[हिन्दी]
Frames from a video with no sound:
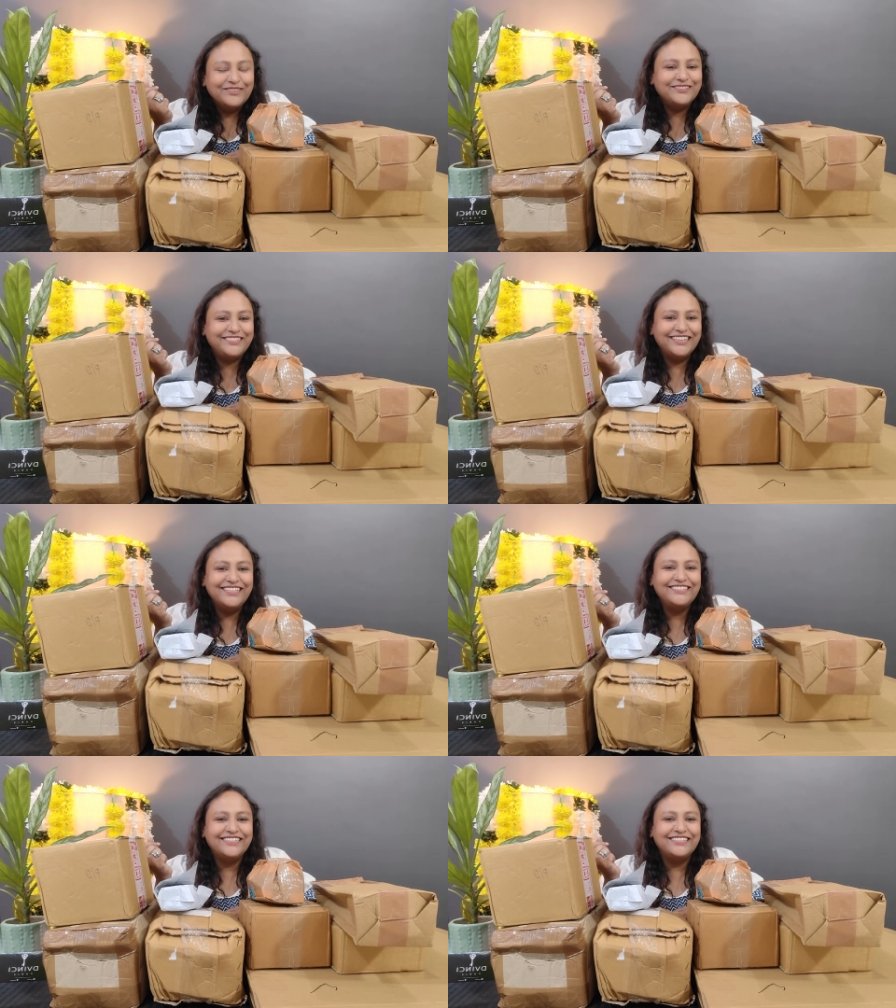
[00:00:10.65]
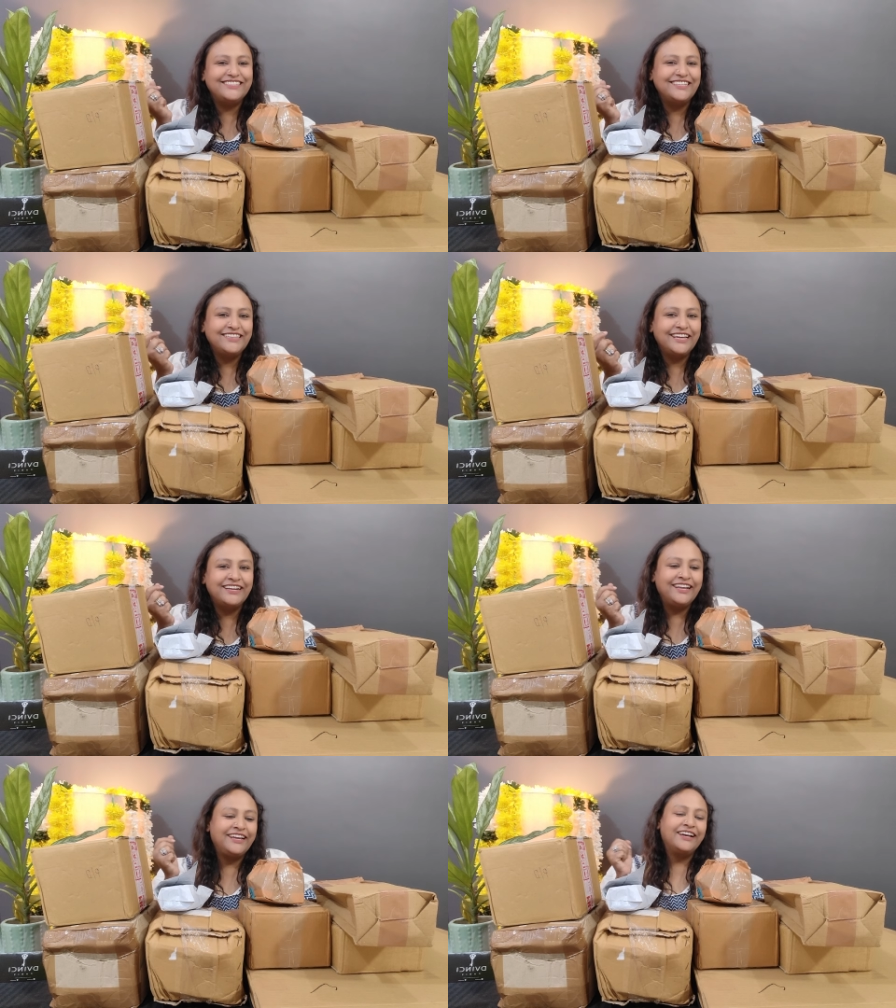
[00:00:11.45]
तो जल्दी जल्दी से
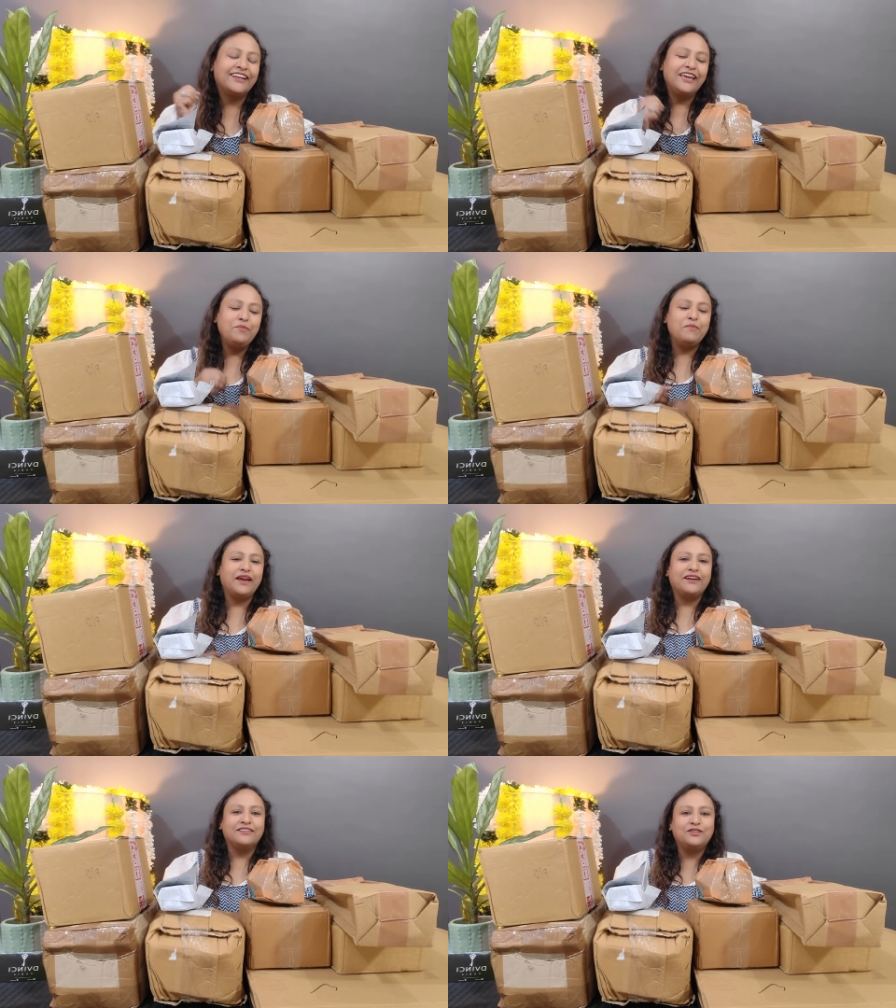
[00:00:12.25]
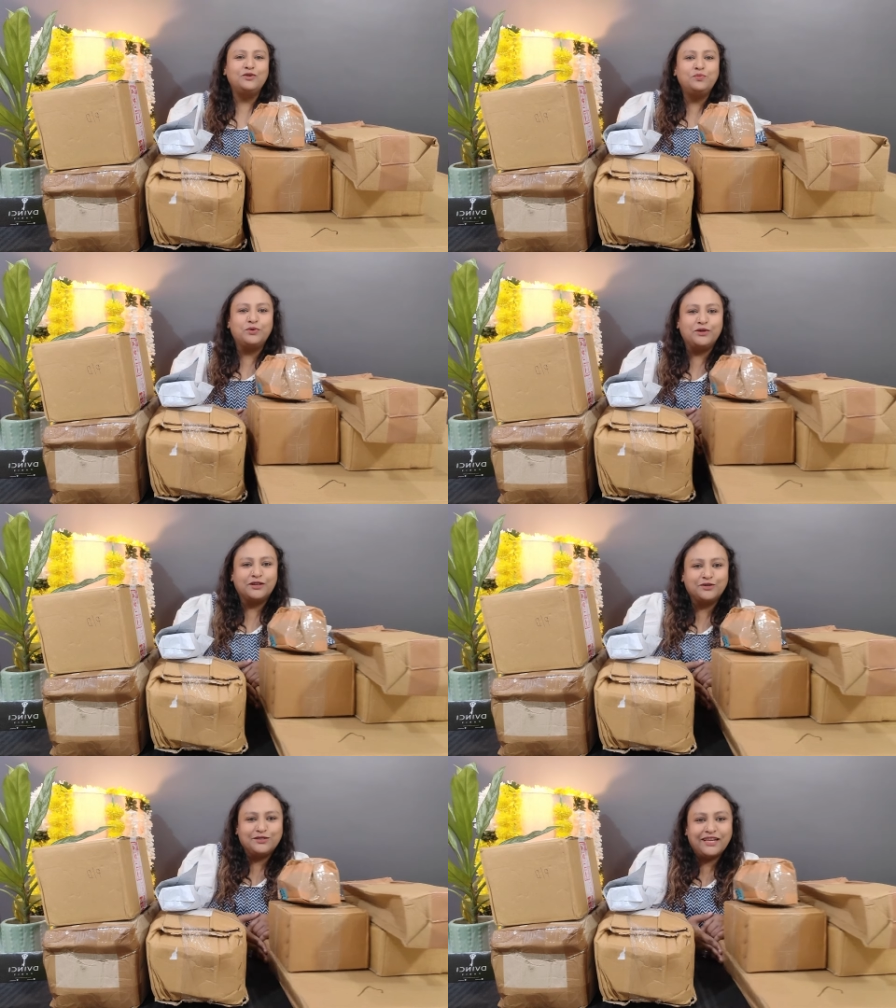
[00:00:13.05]
देर नहीं करके मैं करती हूँ
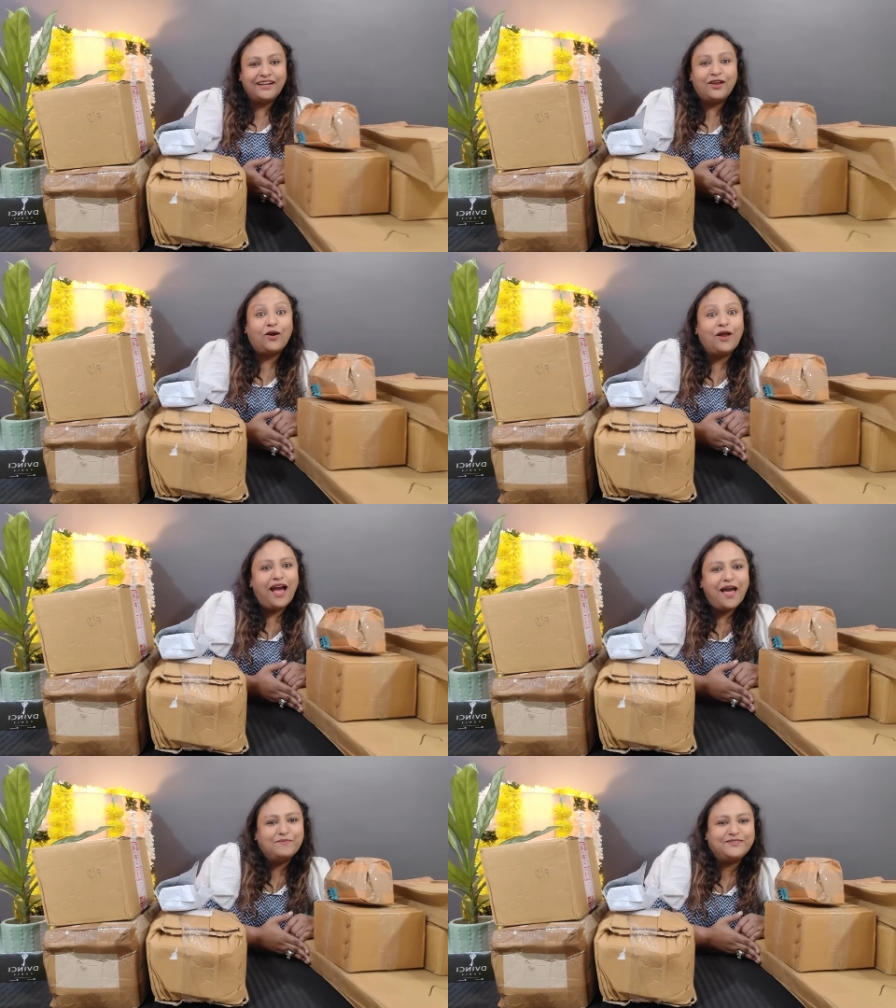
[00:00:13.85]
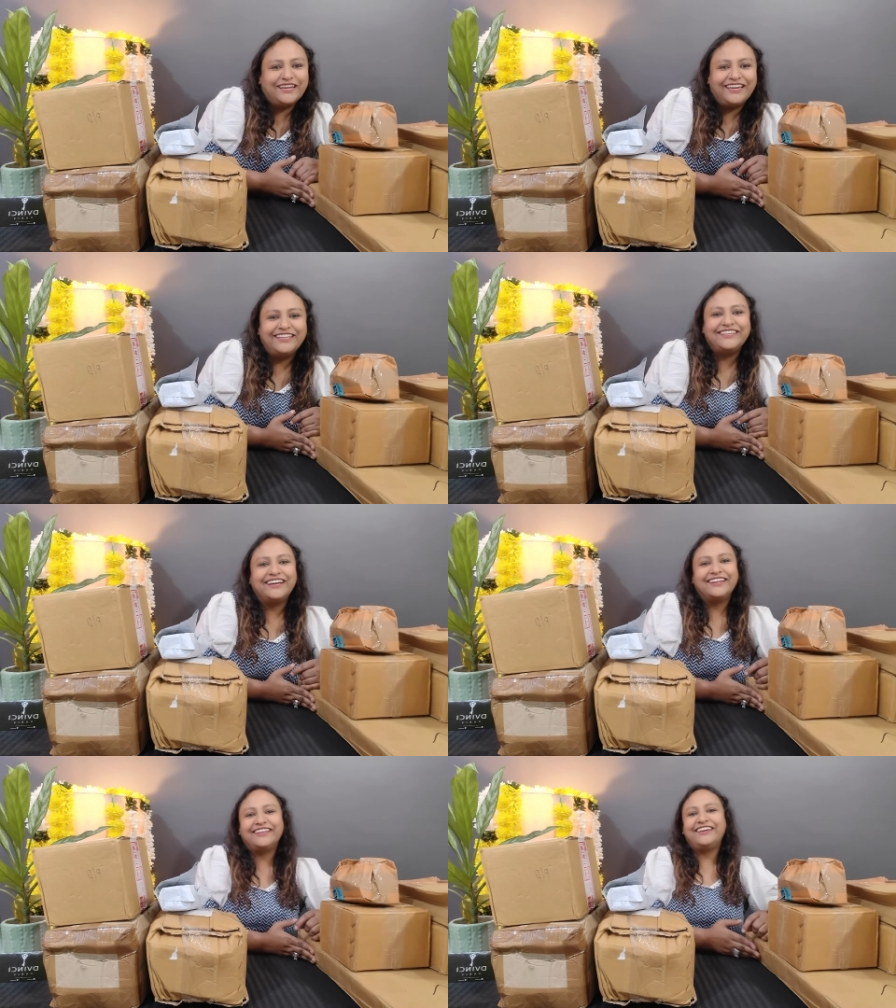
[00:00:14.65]
प्रोडक्ट को साइड और आप जाइए
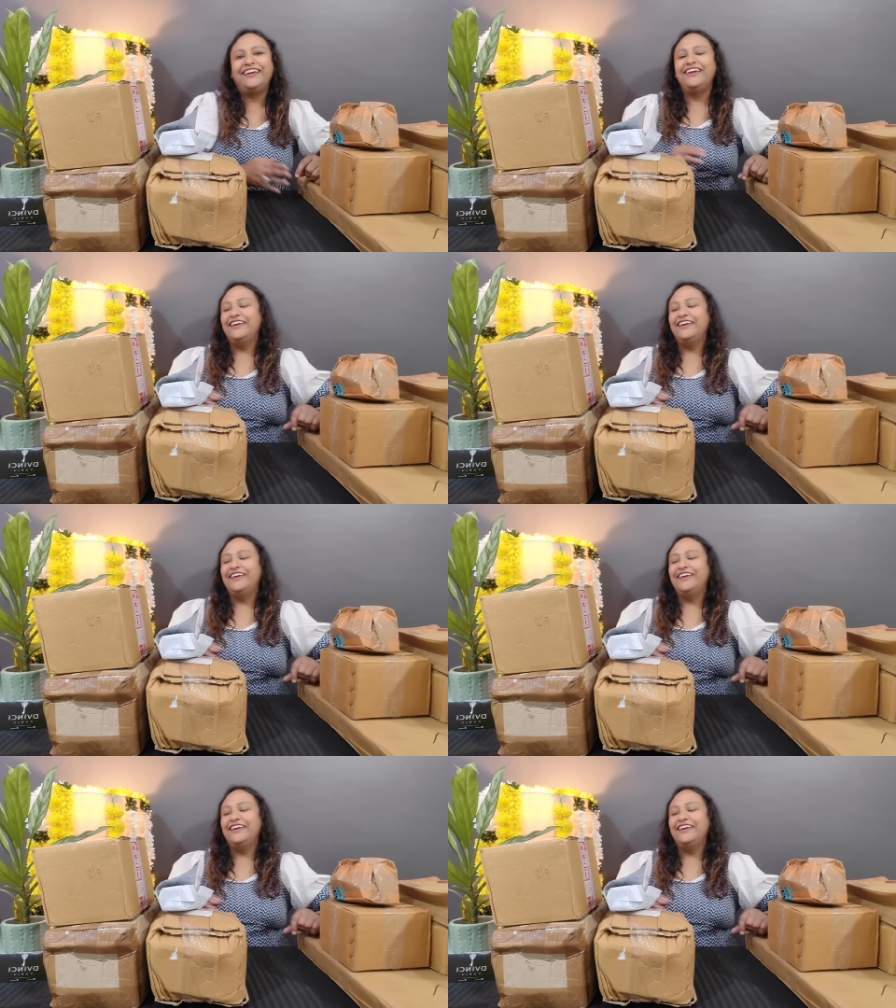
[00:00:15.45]
जा कर के